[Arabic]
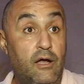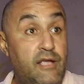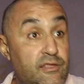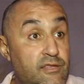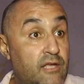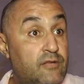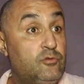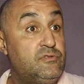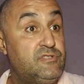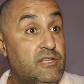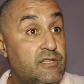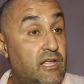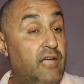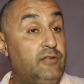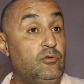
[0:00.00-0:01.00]
كنعطوا
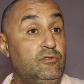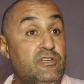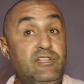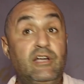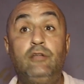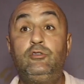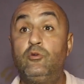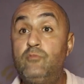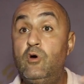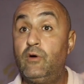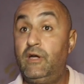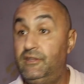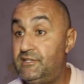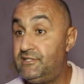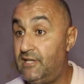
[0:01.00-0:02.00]
كنعيطوا للنجده كنعطيو
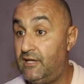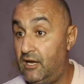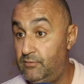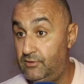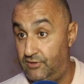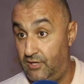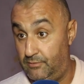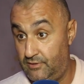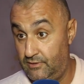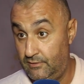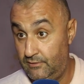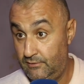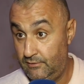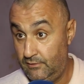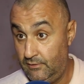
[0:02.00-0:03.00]
موقع ديك السياره بالضبط
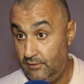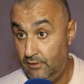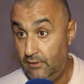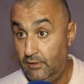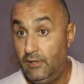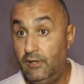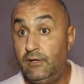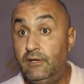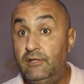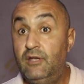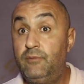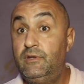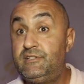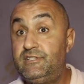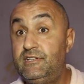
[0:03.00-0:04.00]
اذا
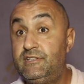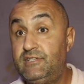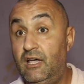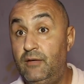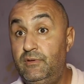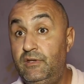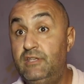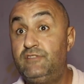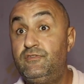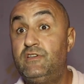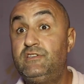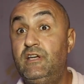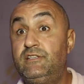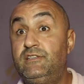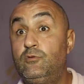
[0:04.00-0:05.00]
به السيد صاحبي
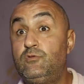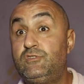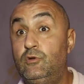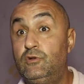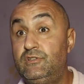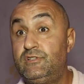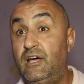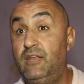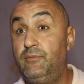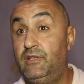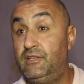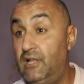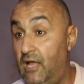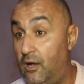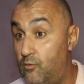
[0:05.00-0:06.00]
كيتفاجئ حتى وصلوا تقريبا
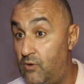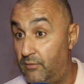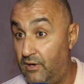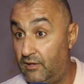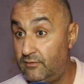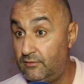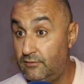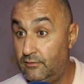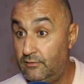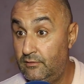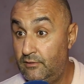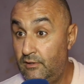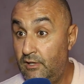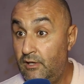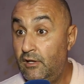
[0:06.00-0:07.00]
حدا العوامه
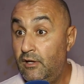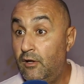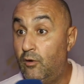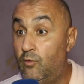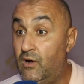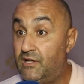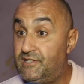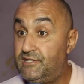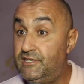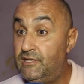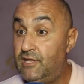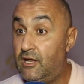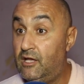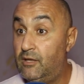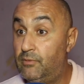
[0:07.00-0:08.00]
واحد
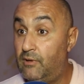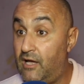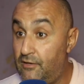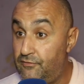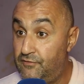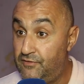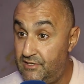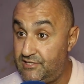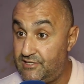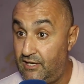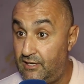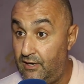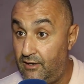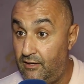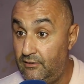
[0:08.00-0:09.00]
السيد راكب خلف في ديك
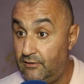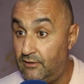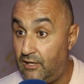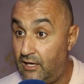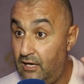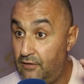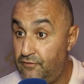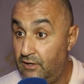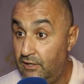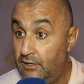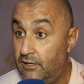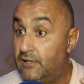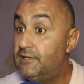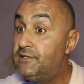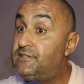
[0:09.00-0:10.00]
السياره الخلف
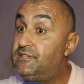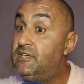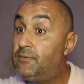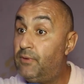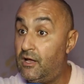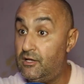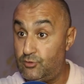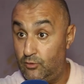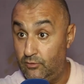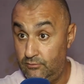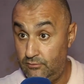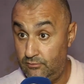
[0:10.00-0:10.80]
سيب راسو